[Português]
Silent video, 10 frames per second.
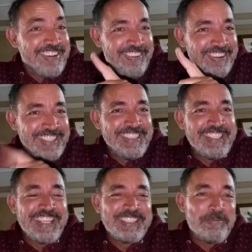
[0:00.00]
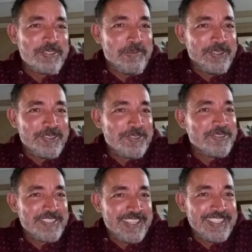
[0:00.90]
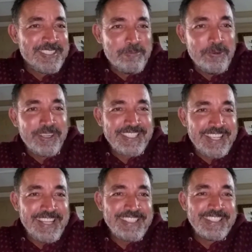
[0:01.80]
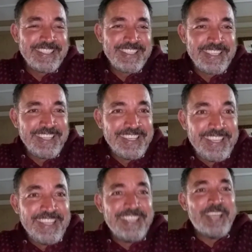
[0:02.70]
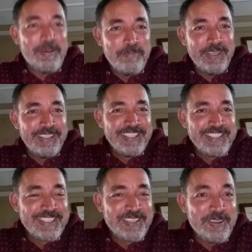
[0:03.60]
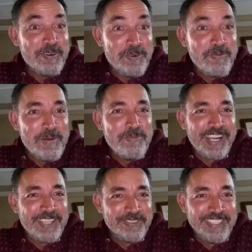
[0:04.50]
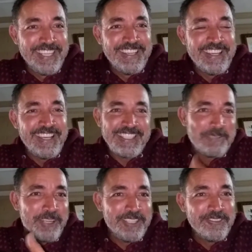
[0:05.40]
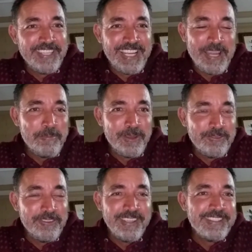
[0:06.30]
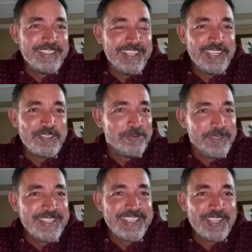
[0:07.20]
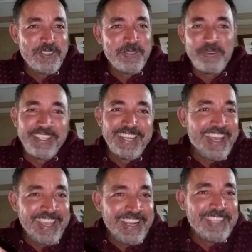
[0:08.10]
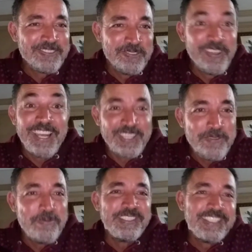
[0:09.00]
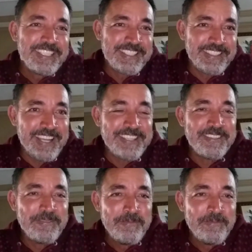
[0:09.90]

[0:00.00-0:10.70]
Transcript: Olha, lá tem mais ou menos duzentas e poucas casas e apenas uma moradora. Essa moradora ela é prefeita, ela é juíza, tesoureira, ela é tudo, ela é que cuida da cidade